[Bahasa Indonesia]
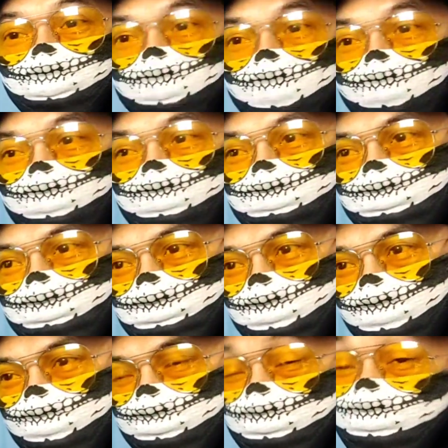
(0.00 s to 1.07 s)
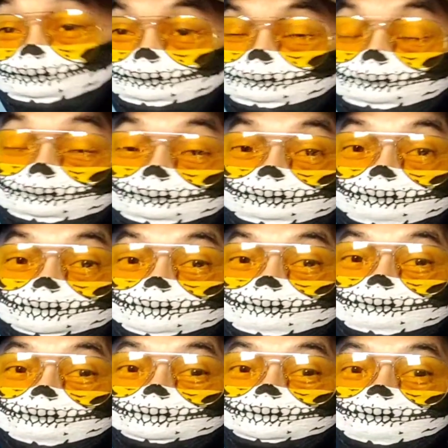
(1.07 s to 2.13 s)
ngebahas tentang ini kita
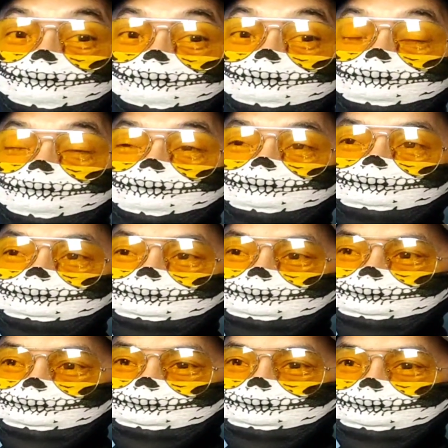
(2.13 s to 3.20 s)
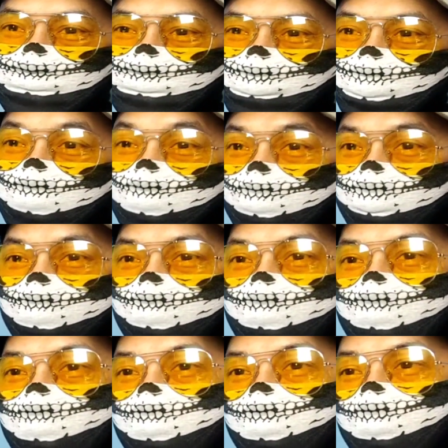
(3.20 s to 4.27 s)
bisa melihat ya eh,
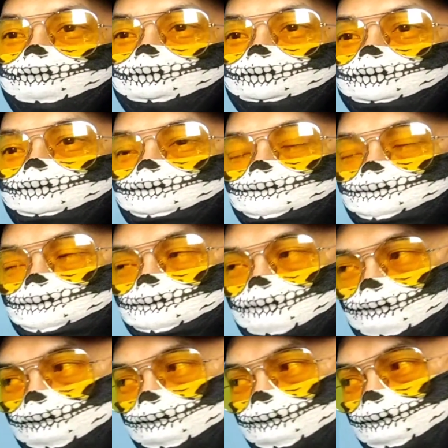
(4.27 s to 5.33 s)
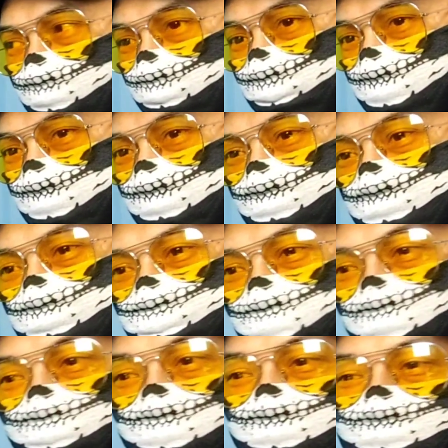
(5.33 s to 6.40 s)
bagaimana eh, bisnis
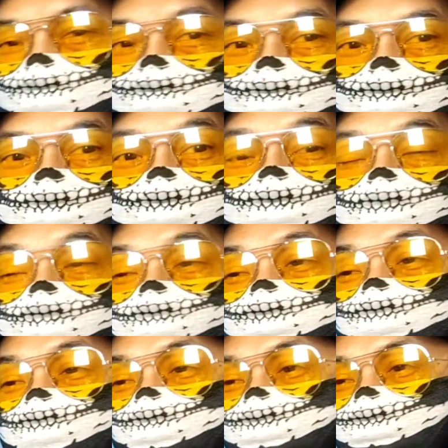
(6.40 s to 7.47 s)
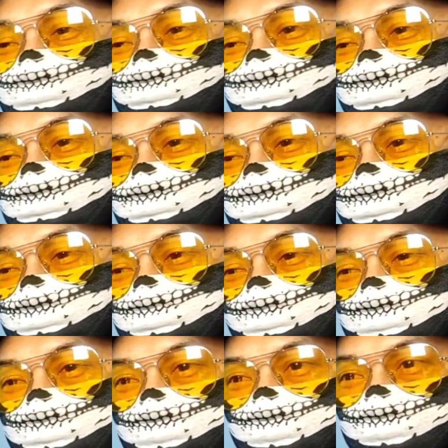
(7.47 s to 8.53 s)
properti ini dijalankan gitu.
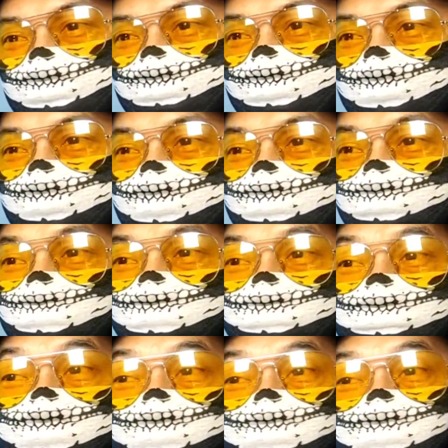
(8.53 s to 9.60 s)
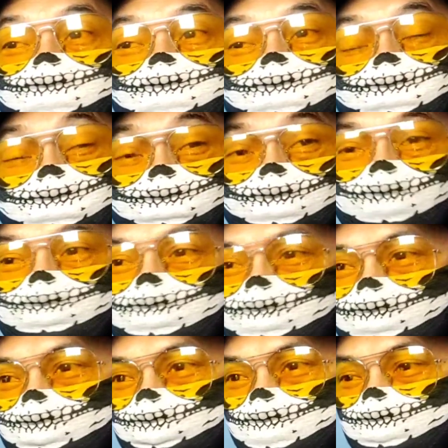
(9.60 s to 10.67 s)
Oke, kita lihat dulu video
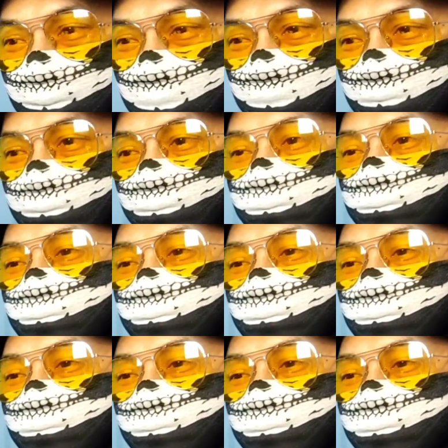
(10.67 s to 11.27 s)
rujukannya ya teman-teman.